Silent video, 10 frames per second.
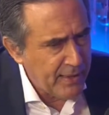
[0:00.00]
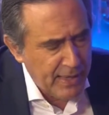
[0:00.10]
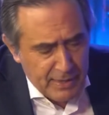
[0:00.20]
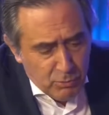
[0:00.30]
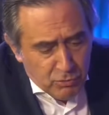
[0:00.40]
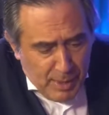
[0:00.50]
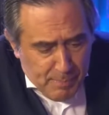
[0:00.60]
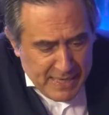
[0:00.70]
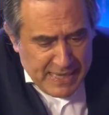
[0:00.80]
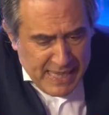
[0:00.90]
né, que não
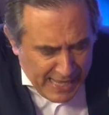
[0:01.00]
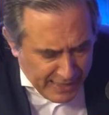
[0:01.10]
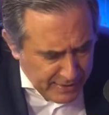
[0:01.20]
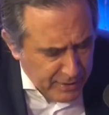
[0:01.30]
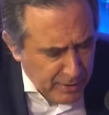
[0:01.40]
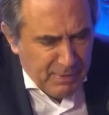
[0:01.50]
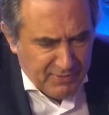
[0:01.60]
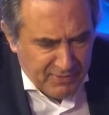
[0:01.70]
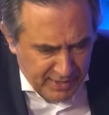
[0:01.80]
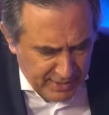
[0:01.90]
sabe nada de
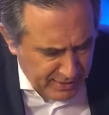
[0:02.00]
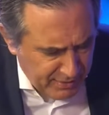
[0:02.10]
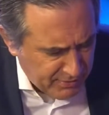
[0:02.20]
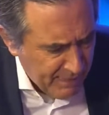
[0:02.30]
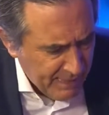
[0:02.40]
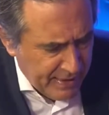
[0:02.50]
pesquisa,